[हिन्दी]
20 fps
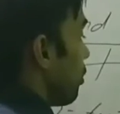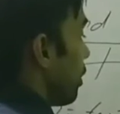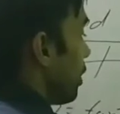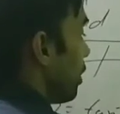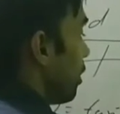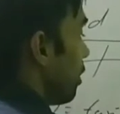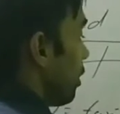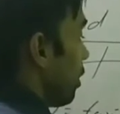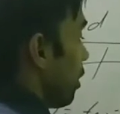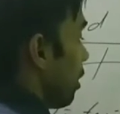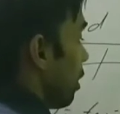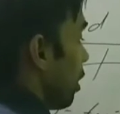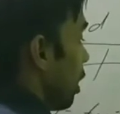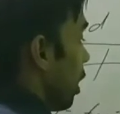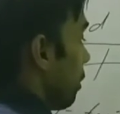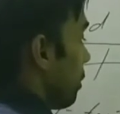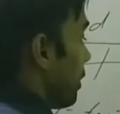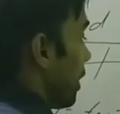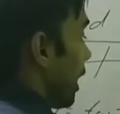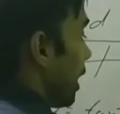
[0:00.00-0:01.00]
वन
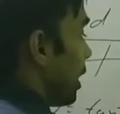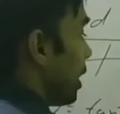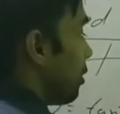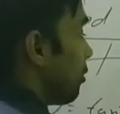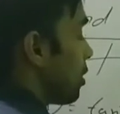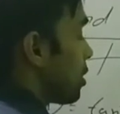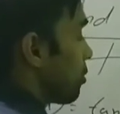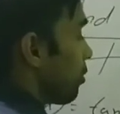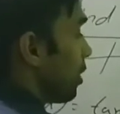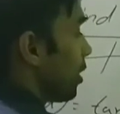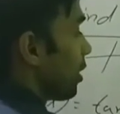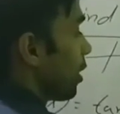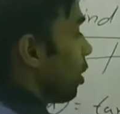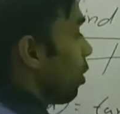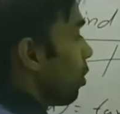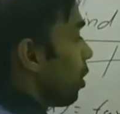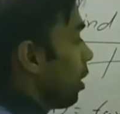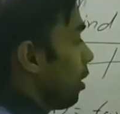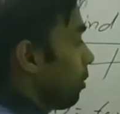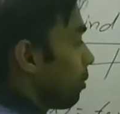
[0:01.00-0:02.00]
अब टेन इनवर्स वन
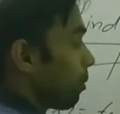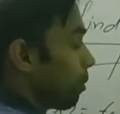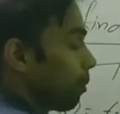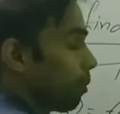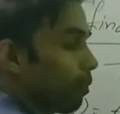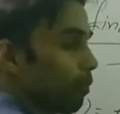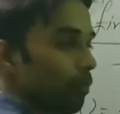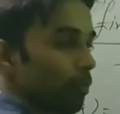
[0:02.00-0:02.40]
क्या होगा